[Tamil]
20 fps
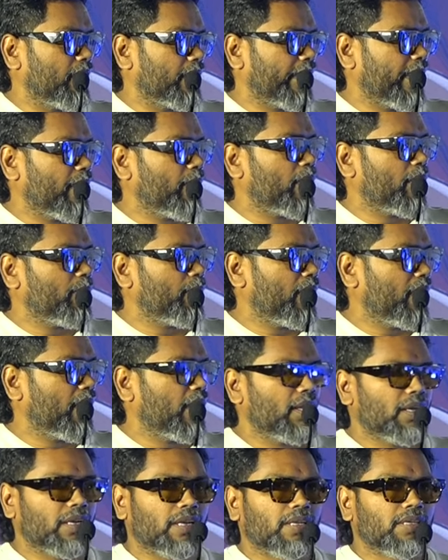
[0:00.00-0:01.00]

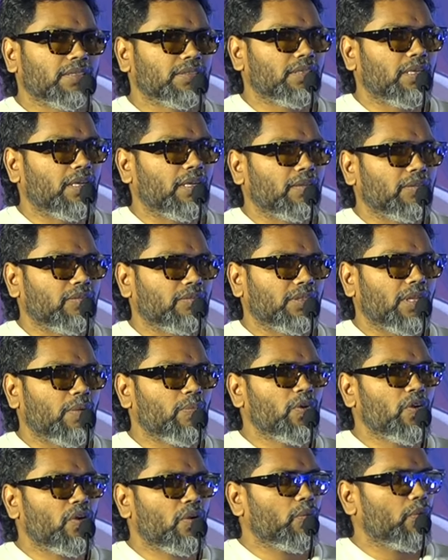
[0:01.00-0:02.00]
கேமராமேனாக இருக்க
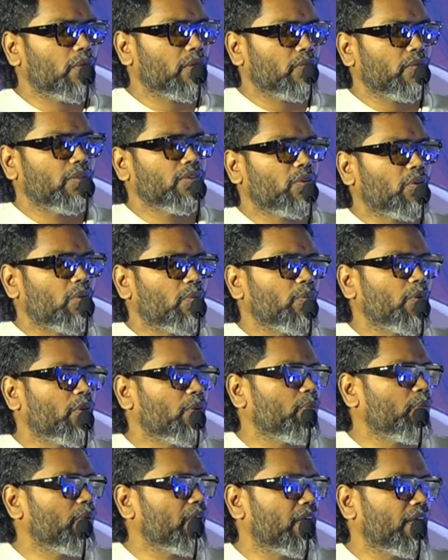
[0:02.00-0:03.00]
தமிழோட ஒர்க் வந்து ரொம்ப
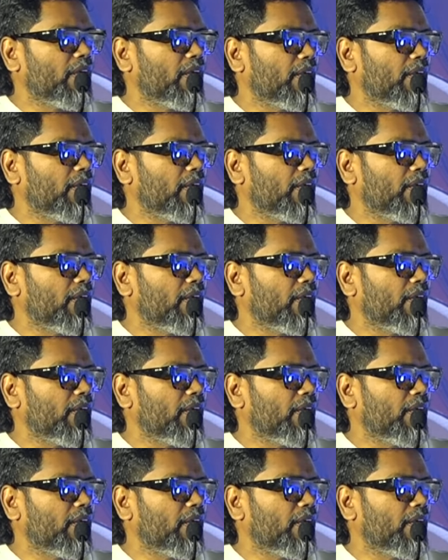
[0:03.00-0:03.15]
ரொம்ப